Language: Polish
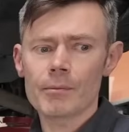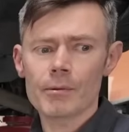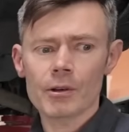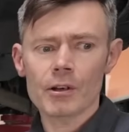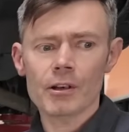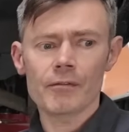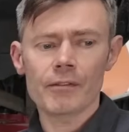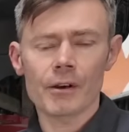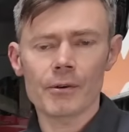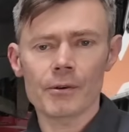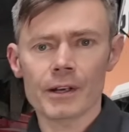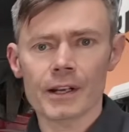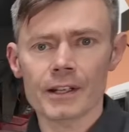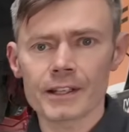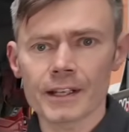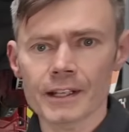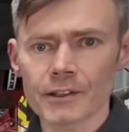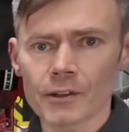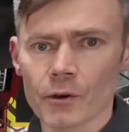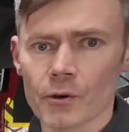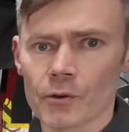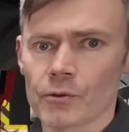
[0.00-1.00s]
blokowały
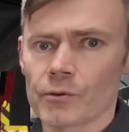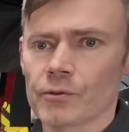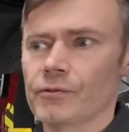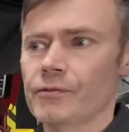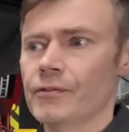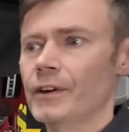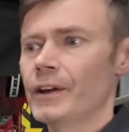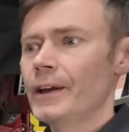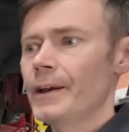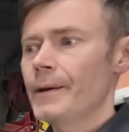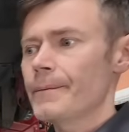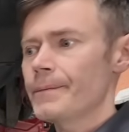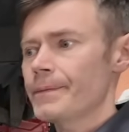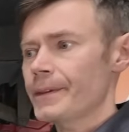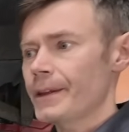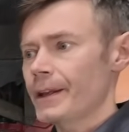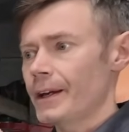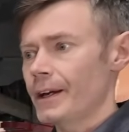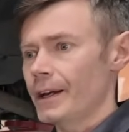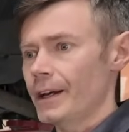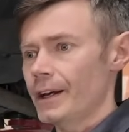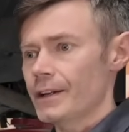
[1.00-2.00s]
radiatorów
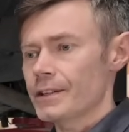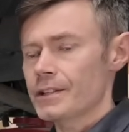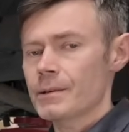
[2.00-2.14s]
E,